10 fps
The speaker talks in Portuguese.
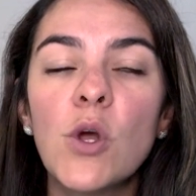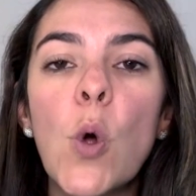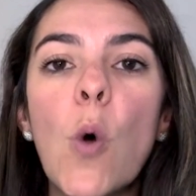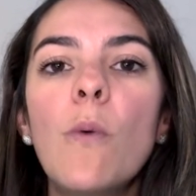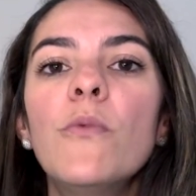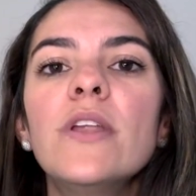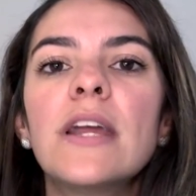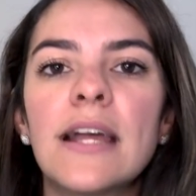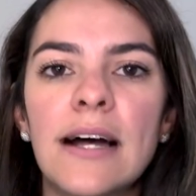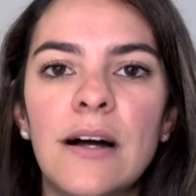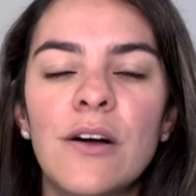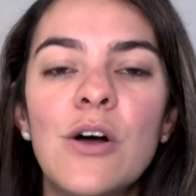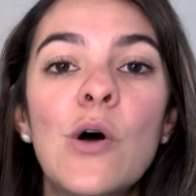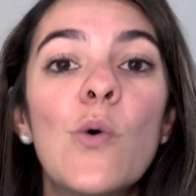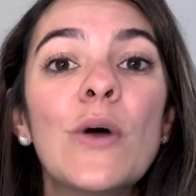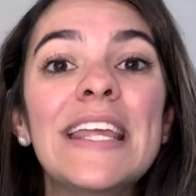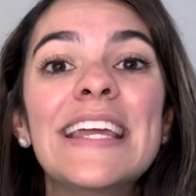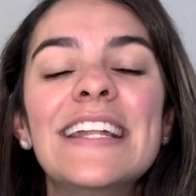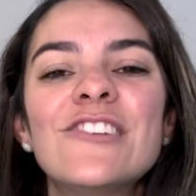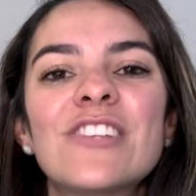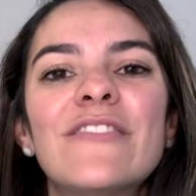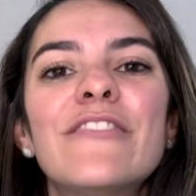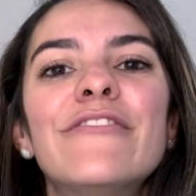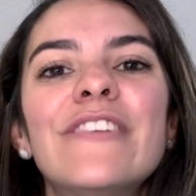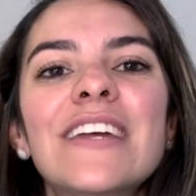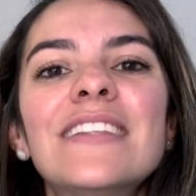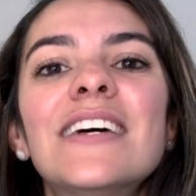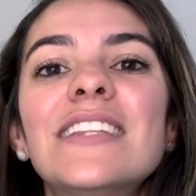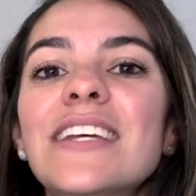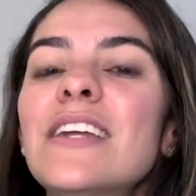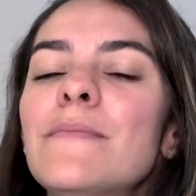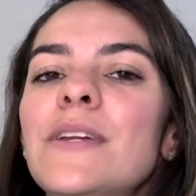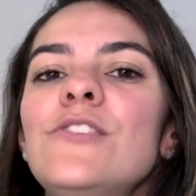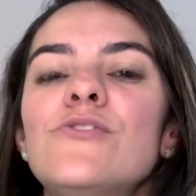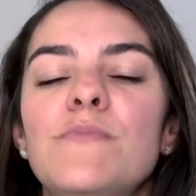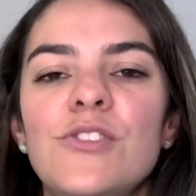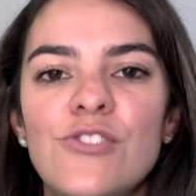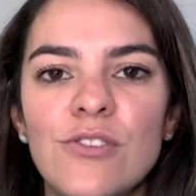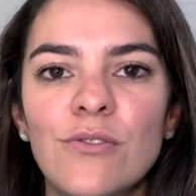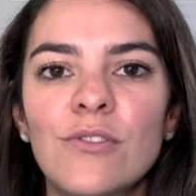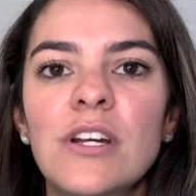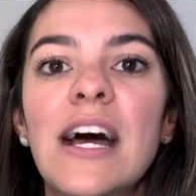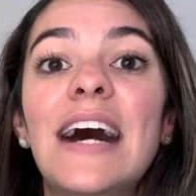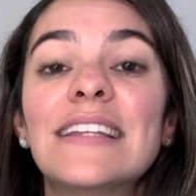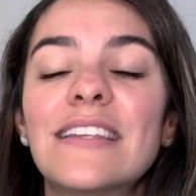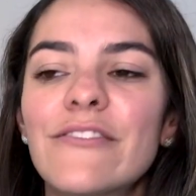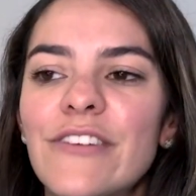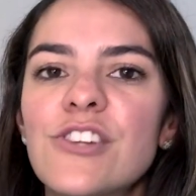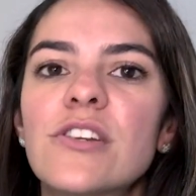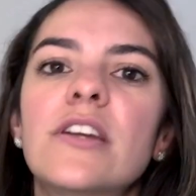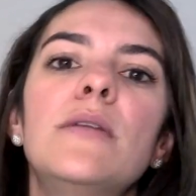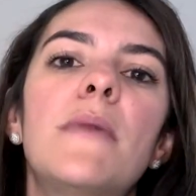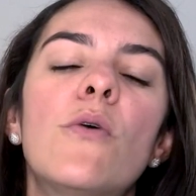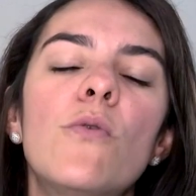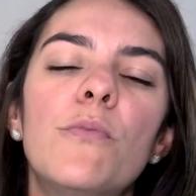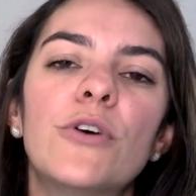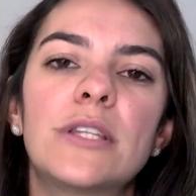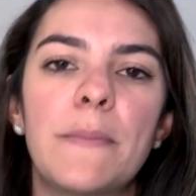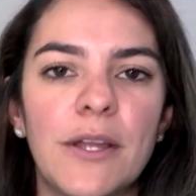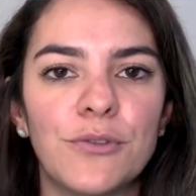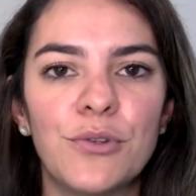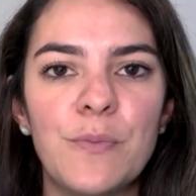me comunicar, o que, que ele estava verdadeiramente pedindo através daquele mau comportamento.